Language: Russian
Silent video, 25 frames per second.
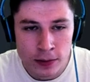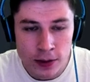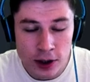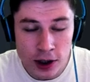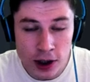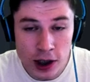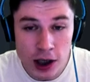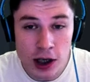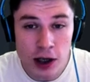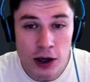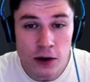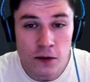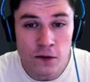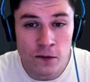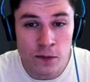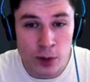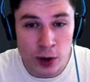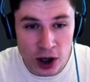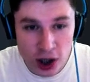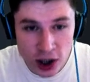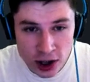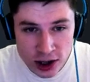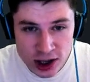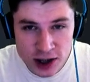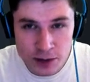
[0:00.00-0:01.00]
И, в
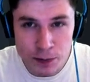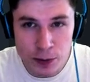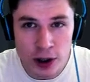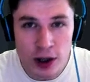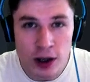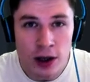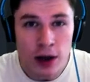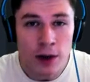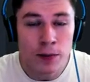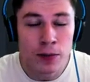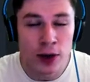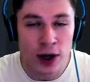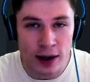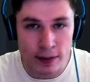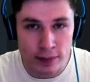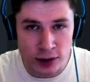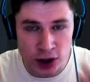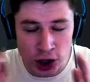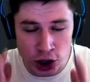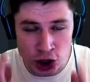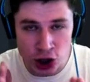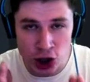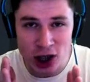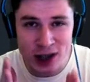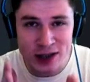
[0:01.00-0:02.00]
принципе, прямо
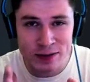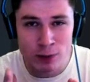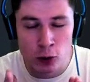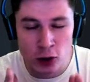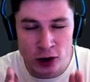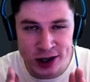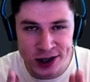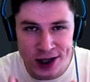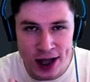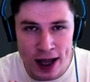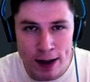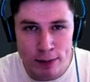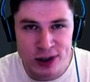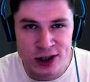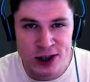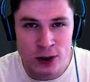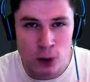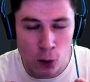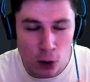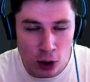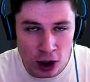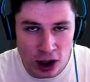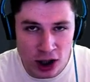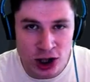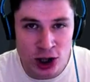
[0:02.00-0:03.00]
сейчас мы узнаем,
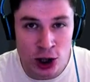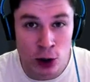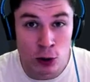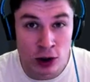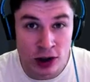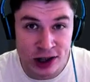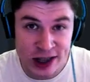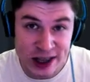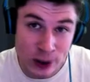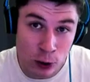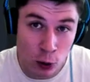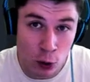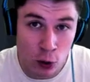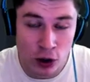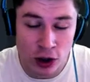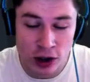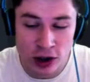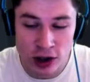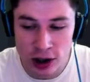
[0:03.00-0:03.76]
сколько же он стоит.